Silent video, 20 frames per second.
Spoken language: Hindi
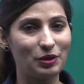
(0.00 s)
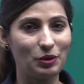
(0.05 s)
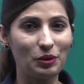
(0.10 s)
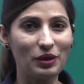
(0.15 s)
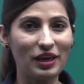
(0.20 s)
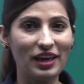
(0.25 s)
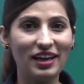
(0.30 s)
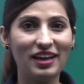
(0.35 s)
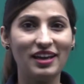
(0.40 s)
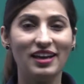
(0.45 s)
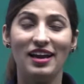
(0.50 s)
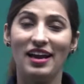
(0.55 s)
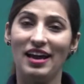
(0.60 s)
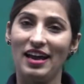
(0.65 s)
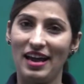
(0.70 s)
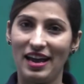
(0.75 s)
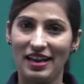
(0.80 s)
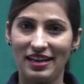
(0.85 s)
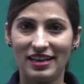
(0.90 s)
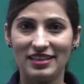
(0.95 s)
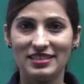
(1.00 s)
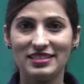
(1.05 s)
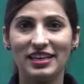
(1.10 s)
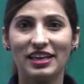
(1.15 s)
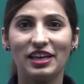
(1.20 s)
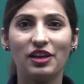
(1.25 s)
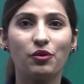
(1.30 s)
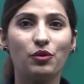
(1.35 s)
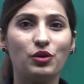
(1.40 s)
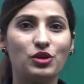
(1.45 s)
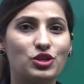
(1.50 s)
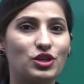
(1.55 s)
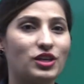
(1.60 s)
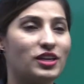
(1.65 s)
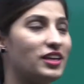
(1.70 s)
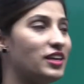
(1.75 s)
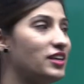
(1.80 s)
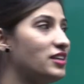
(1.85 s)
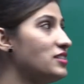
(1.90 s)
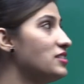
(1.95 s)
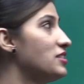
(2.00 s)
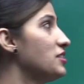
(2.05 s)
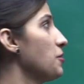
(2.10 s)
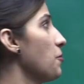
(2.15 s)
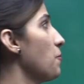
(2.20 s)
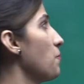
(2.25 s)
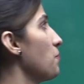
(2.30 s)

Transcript: okay and our second question is